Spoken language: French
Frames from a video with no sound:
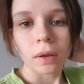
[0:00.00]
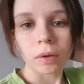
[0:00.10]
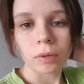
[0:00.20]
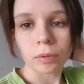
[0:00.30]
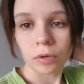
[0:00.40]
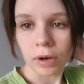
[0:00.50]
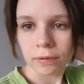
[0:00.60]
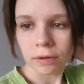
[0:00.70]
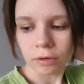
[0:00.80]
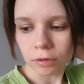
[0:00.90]
parce que là
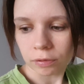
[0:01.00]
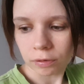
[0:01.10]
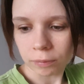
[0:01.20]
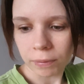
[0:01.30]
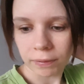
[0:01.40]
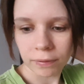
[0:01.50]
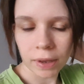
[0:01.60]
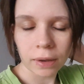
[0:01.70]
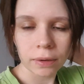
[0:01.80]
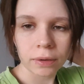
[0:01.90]
c'est le,
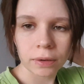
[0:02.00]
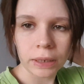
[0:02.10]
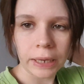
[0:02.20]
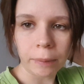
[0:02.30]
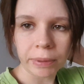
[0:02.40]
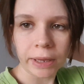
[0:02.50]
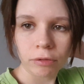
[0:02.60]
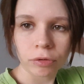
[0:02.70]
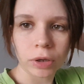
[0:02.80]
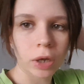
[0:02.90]
bazar, et après il
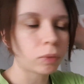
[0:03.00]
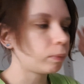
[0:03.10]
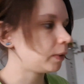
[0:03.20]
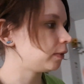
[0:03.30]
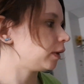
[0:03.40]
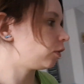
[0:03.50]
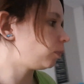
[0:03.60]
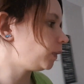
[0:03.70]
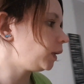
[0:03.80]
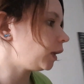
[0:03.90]
faudra qu'on passe la
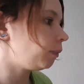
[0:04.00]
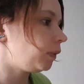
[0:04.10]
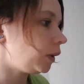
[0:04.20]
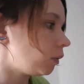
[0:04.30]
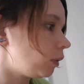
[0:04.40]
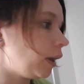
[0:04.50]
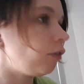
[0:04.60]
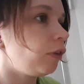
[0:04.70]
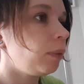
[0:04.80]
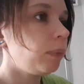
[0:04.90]
spie et puis
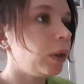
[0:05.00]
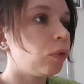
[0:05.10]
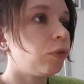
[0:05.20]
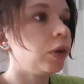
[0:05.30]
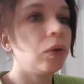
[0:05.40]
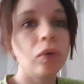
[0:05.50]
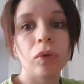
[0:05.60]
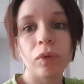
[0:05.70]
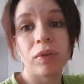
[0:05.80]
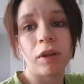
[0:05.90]
laver, mais on fait
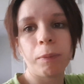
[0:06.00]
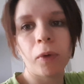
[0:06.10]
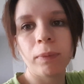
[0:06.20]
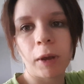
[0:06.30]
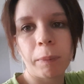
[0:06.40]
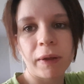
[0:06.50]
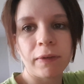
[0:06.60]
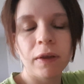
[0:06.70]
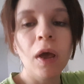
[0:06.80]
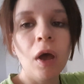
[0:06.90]
que cette première
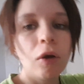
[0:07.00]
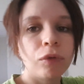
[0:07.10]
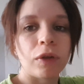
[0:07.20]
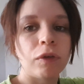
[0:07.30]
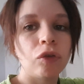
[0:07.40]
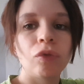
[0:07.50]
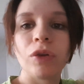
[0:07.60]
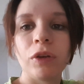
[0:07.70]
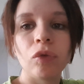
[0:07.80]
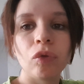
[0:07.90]
partie. Vous savez, je
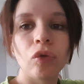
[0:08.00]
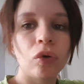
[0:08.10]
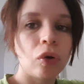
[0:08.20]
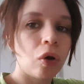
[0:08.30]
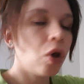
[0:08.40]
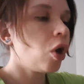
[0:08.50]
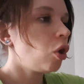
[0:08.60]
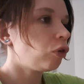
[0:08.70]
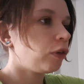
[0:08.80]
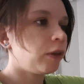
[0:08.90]
vous dis toujours
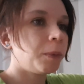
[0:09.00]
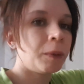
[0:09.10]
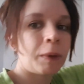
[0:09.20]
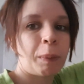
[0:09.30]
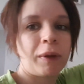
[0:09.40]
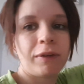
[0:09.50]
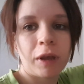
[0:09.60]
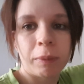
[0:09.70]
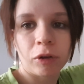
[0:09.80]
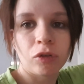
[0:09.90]
j'ai cette première
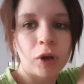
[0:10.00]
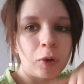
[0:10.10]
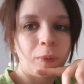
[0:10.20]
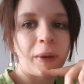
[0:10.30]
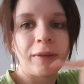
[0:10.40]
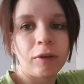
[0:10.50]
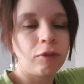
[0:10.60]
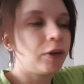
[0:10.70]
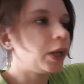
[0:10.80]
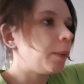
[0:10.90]
partie, après je ferai l'autre partie. En
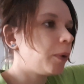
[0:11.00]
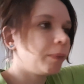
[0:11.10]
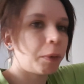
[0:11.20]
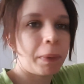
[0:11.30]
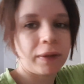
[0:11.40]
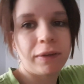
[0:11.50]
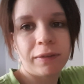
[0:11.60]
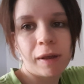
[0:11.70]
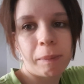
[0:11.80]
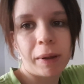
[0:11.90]
fait, la première partie,
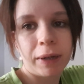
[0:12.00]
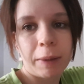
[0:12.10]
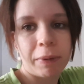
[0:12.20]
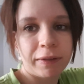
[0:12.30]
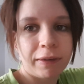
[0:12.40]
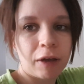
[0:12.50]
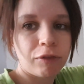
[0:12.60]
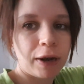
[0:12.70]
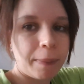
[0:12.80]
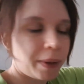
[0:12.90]
c'est la partie
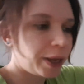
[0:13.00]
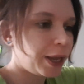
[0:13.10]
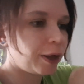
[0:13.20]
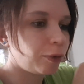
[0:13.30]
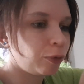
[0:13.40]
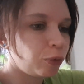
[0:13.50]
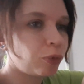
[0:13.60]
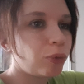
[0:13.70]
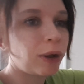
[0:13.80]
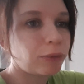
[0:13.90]
avant la barrière euh, du
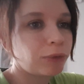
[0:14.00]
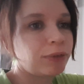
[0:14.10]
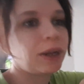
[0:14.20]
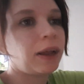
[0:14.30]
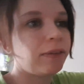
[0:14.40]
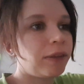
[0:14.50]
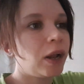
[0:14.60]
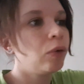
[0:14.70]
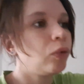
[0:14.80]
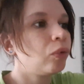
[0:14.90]
couloir. Donc c'est la
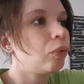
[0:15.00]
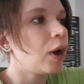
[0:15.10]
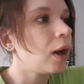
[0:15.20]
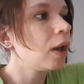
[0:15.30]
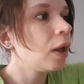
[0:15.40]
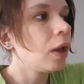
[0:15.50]
salle, le couloir,